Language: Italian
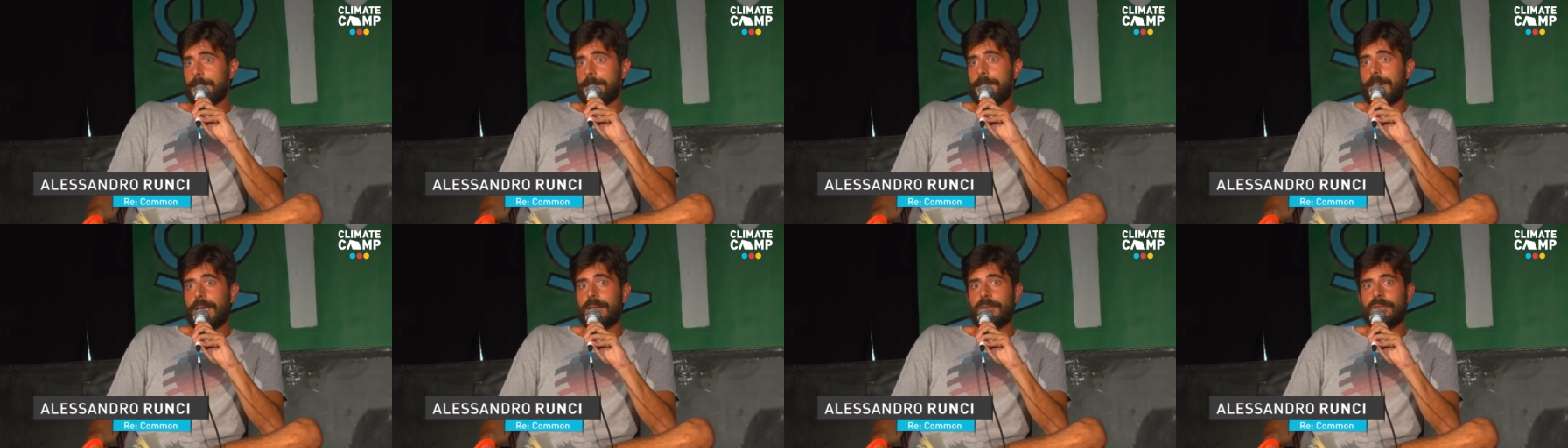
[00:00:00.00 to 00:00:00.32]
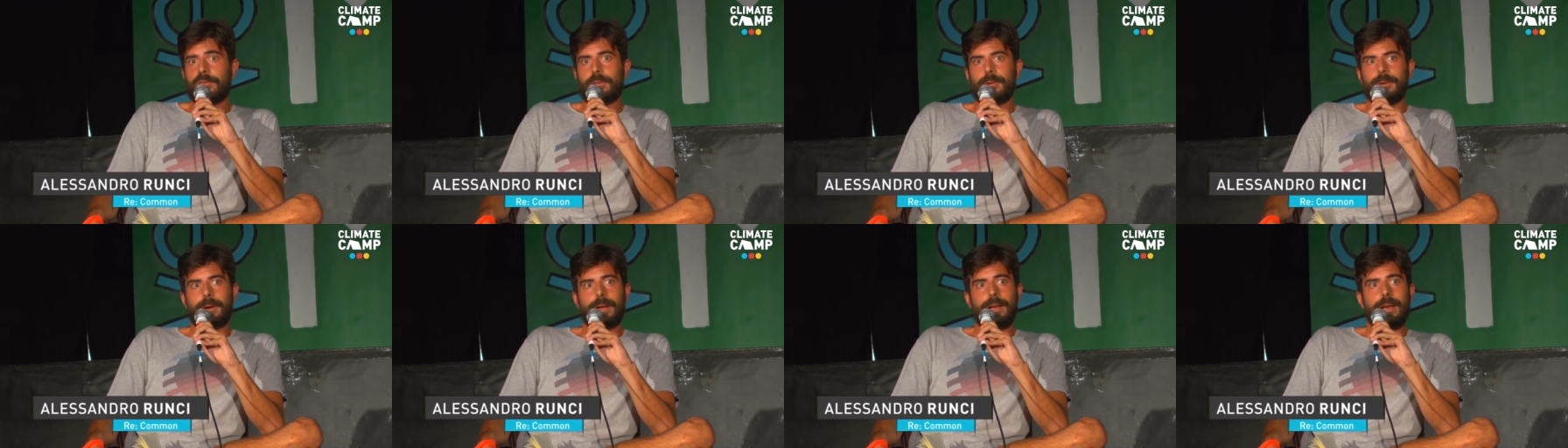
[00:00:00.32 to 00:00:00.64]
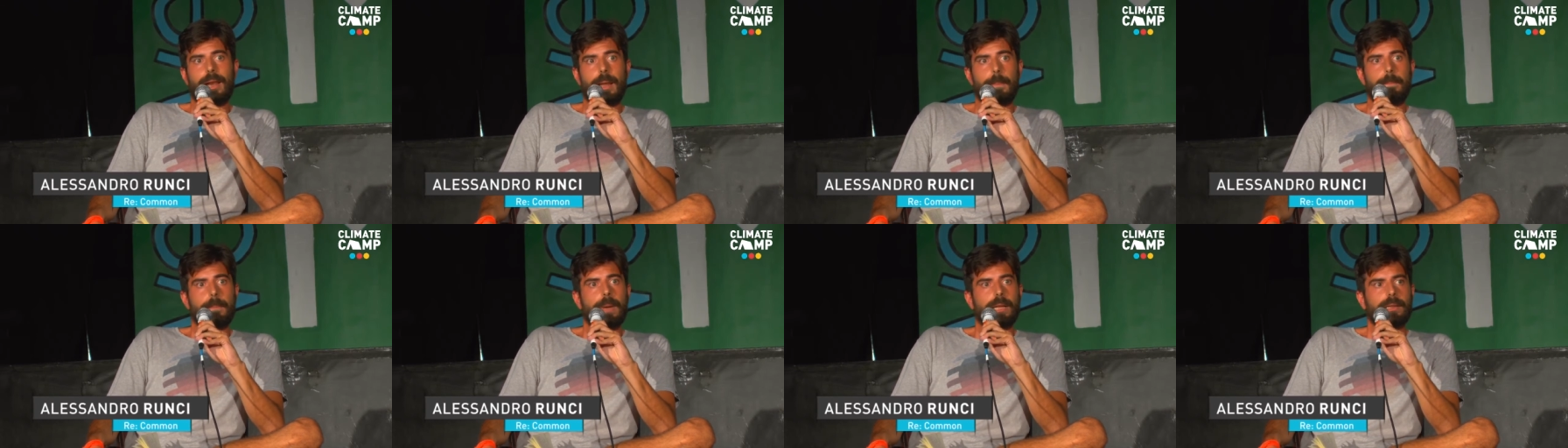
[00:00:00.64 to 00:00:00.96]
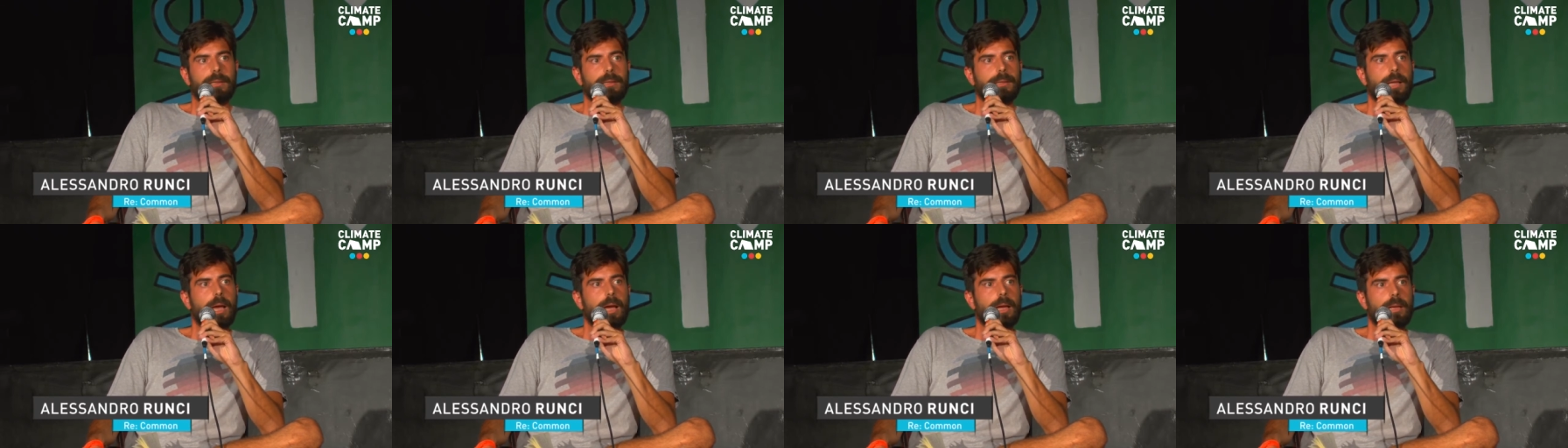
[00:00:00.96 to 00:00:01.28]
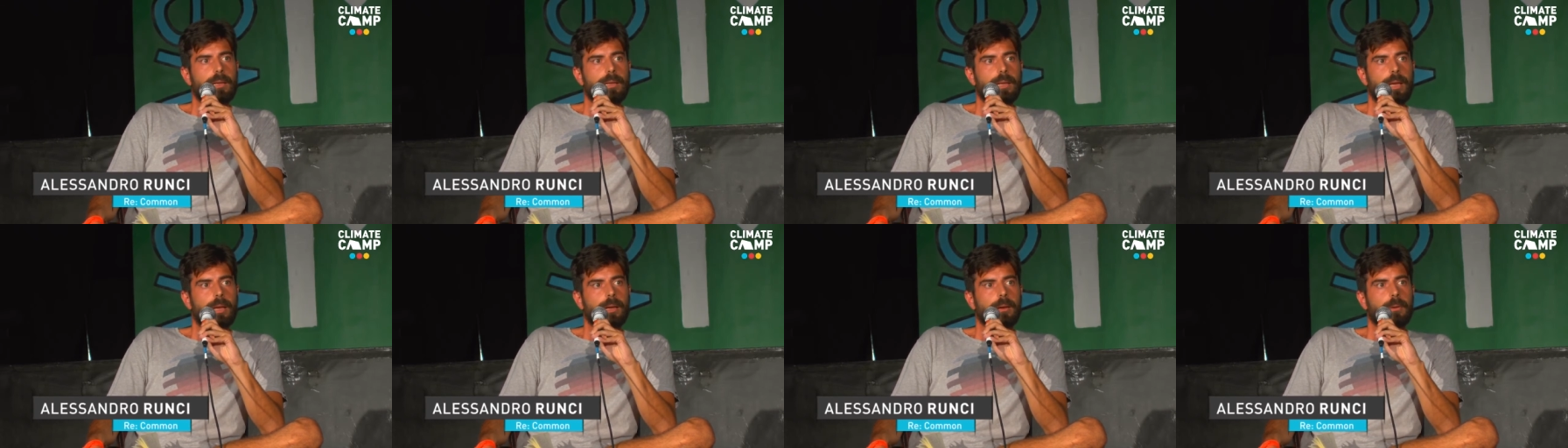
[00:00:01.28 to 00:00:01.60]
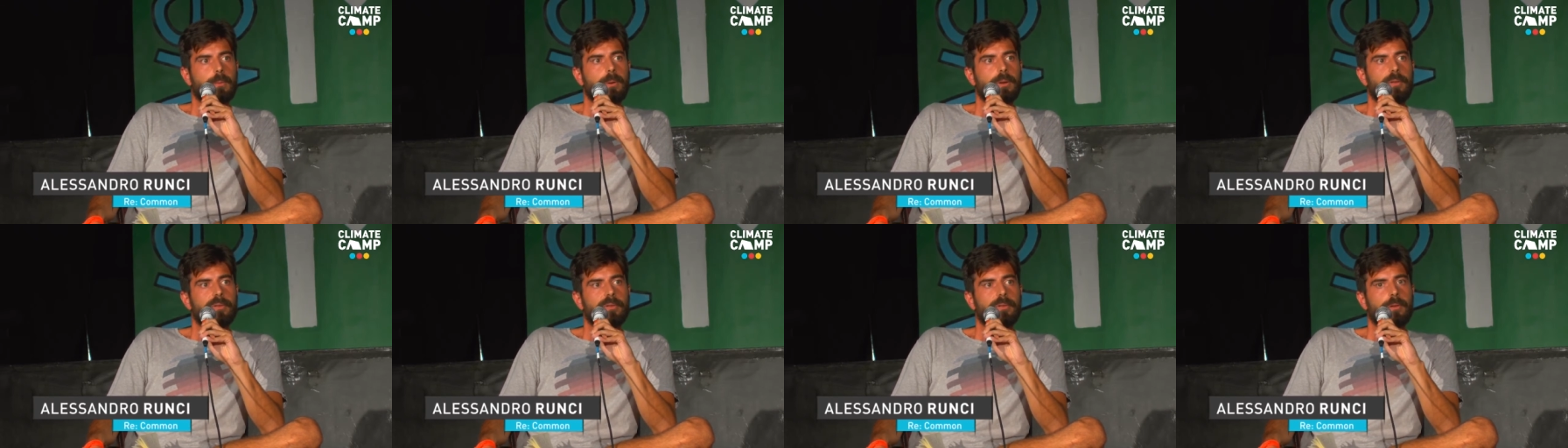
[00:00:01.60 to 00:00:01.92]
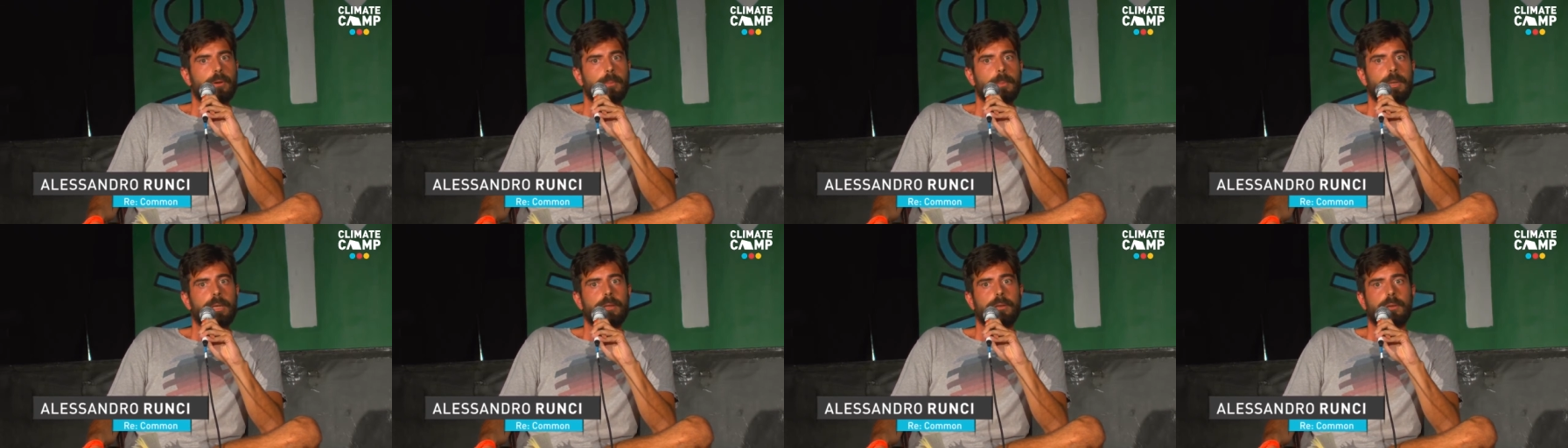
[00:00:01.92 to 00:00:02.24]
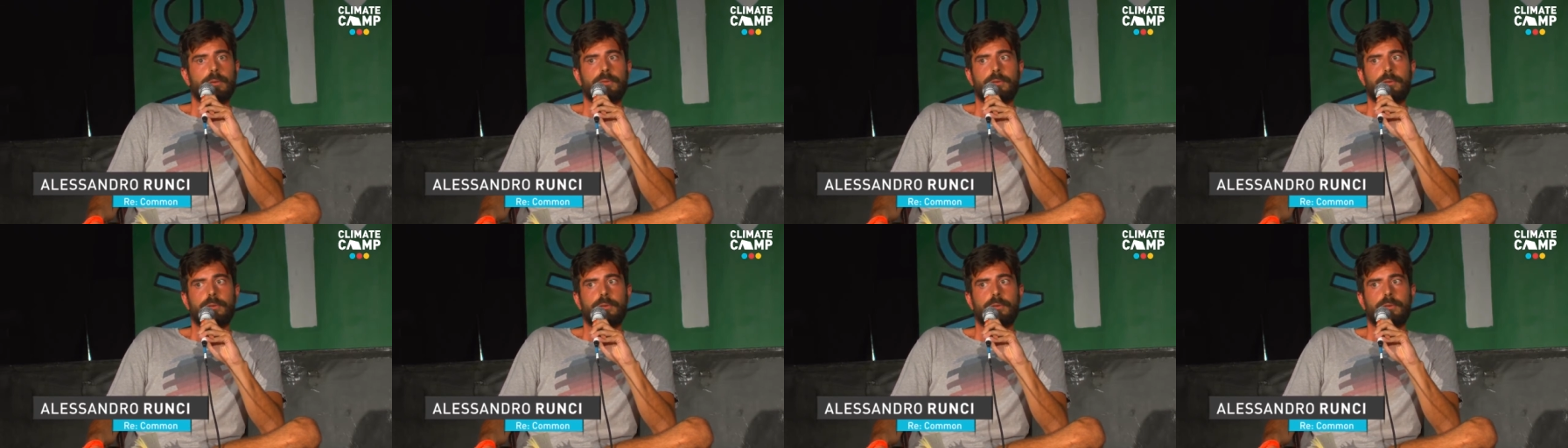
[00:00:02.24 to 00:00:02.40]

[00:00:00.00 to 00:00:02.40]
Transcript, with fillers: Penso che la battaglia in questo momento